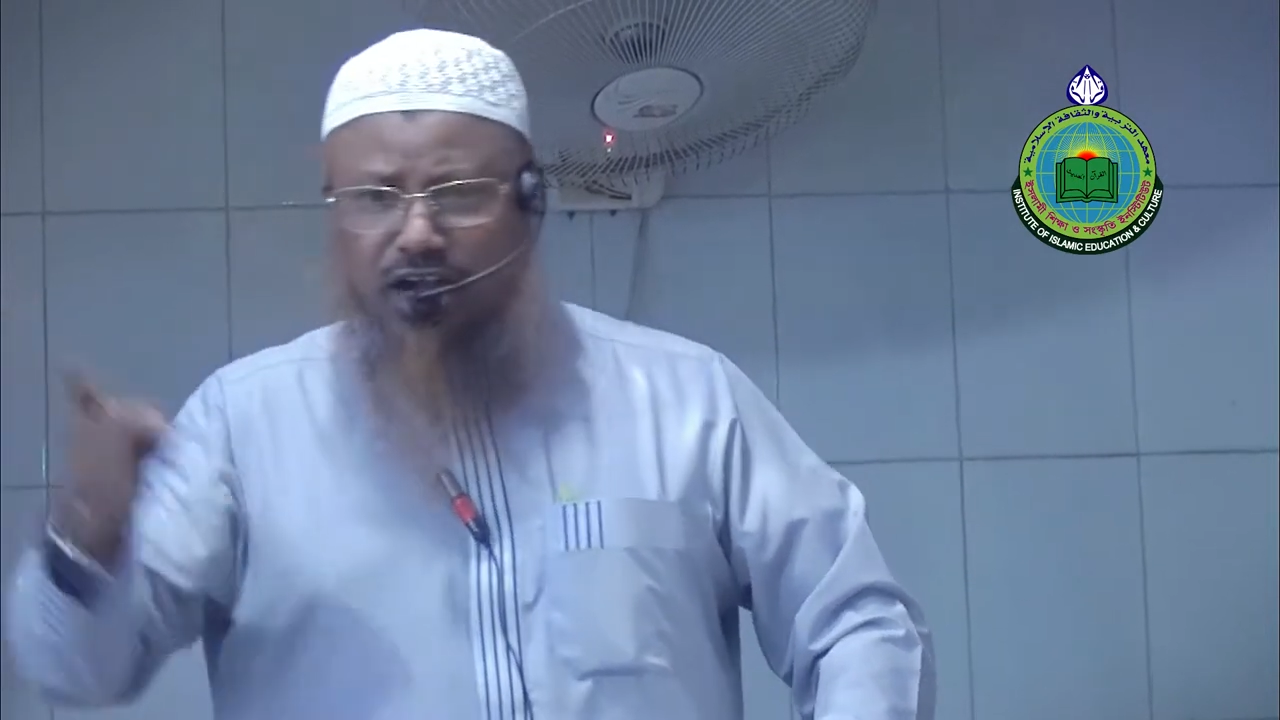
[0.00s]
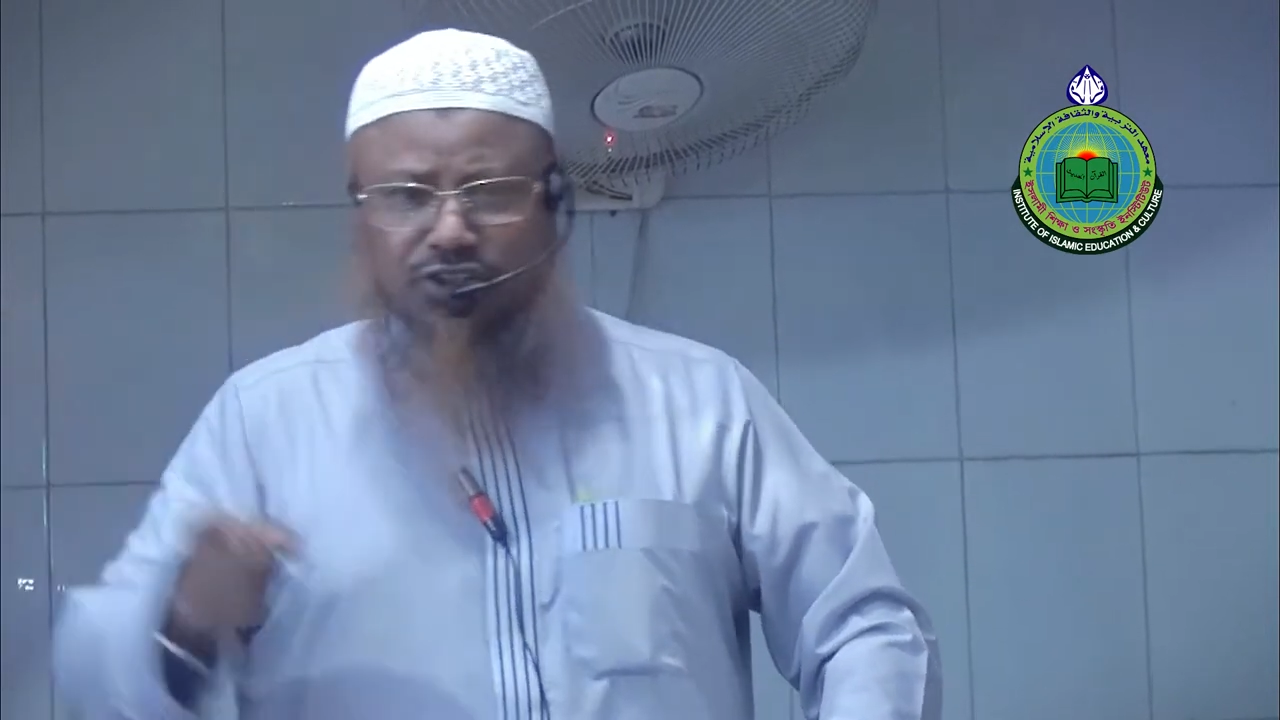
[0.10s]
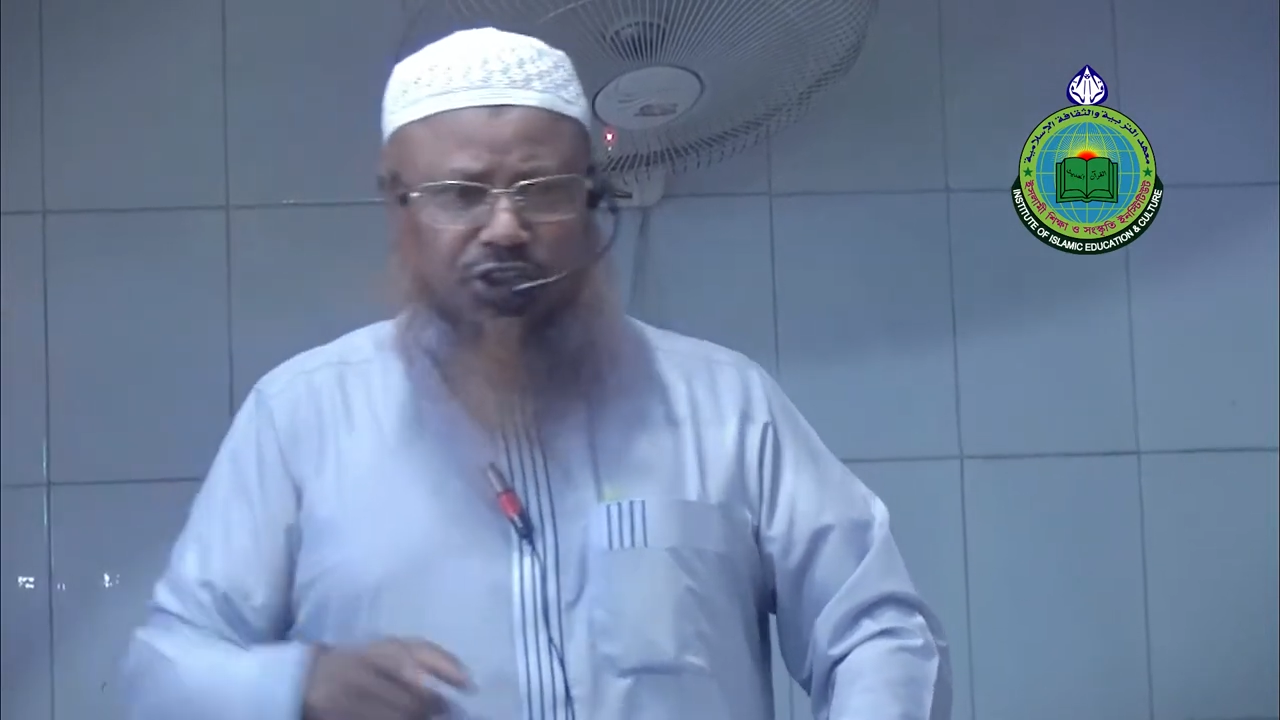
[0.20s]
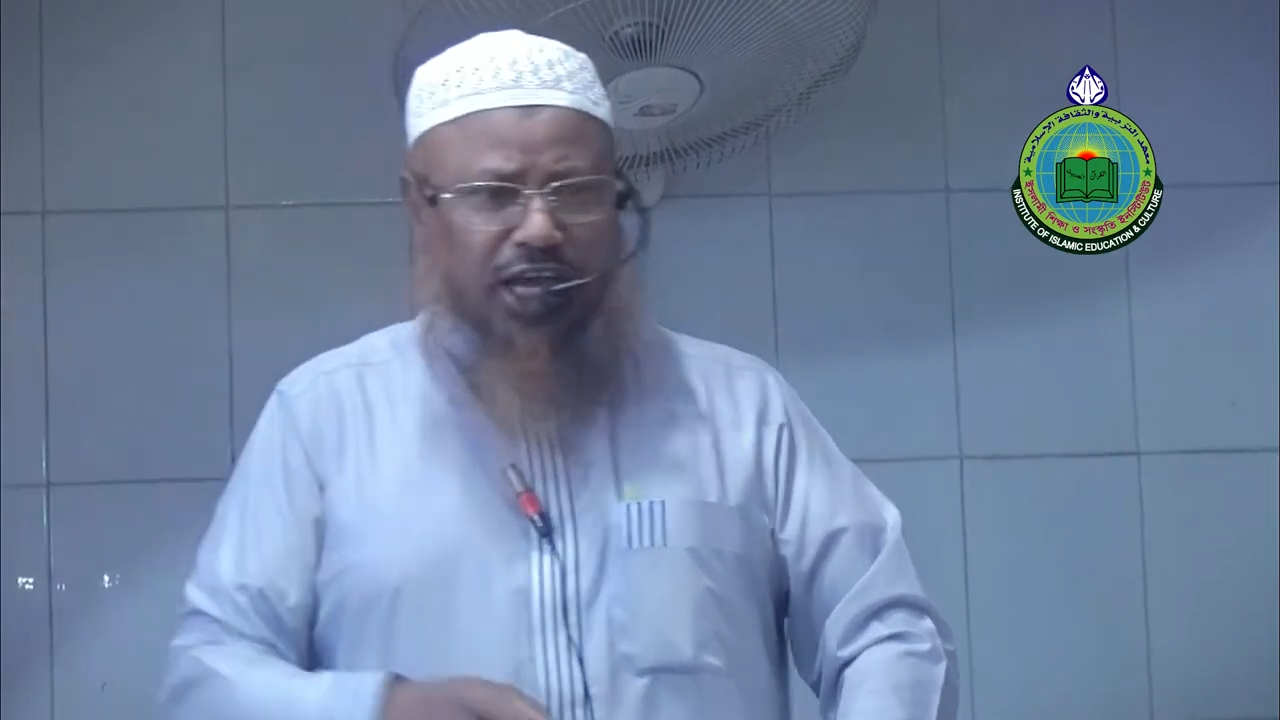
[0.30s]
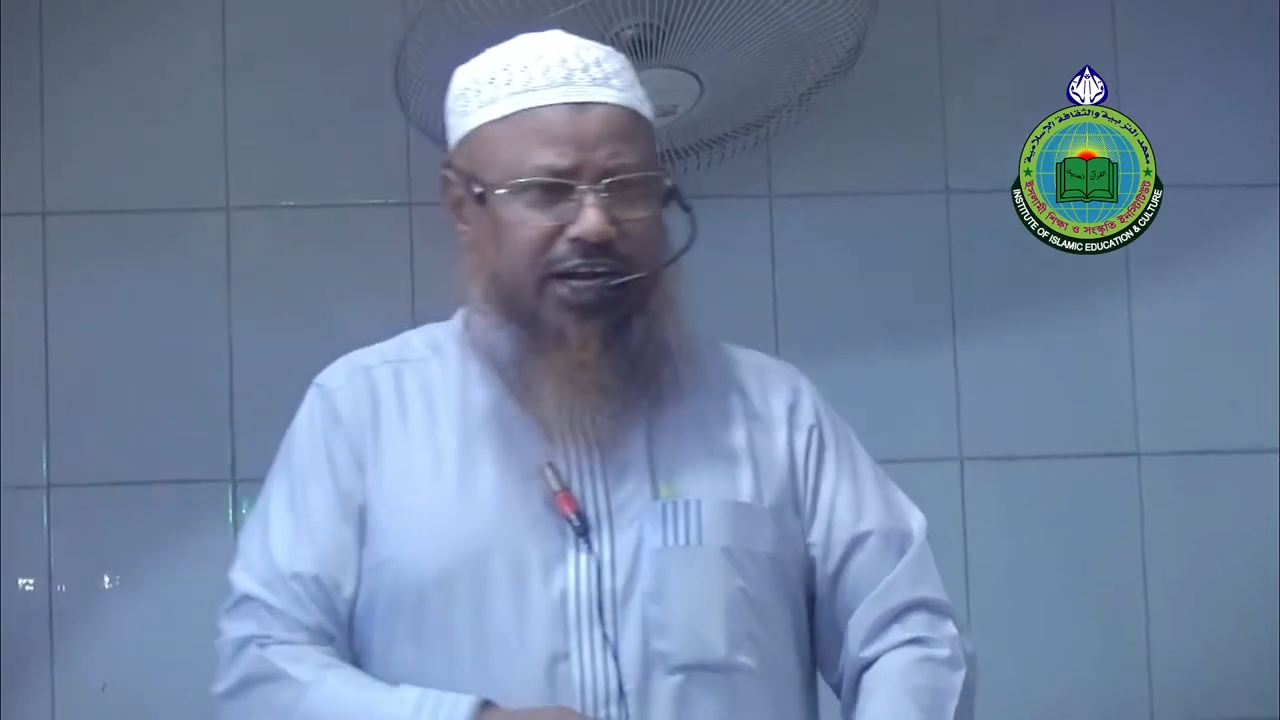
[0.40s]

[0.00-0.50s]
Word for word: আনসারের